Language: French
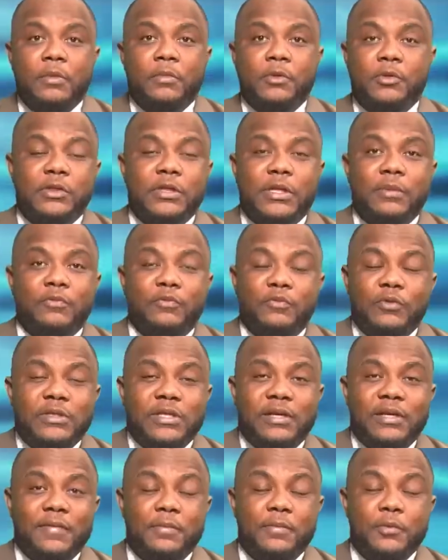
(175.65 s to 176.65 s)
Messieurs et dames, vous
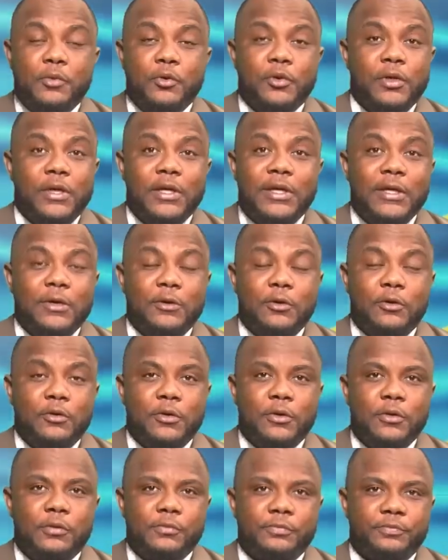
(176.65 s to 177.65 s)
le savez mieux que
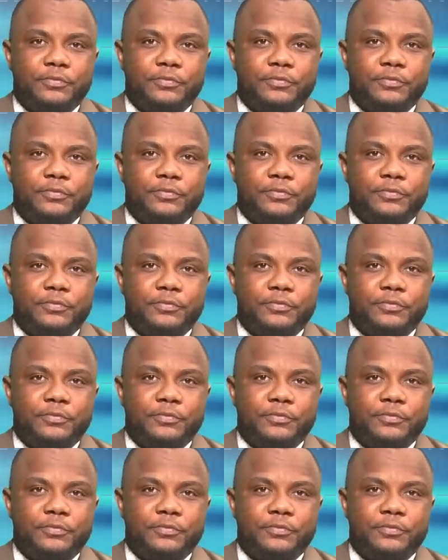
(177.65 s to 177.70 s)
quiconque.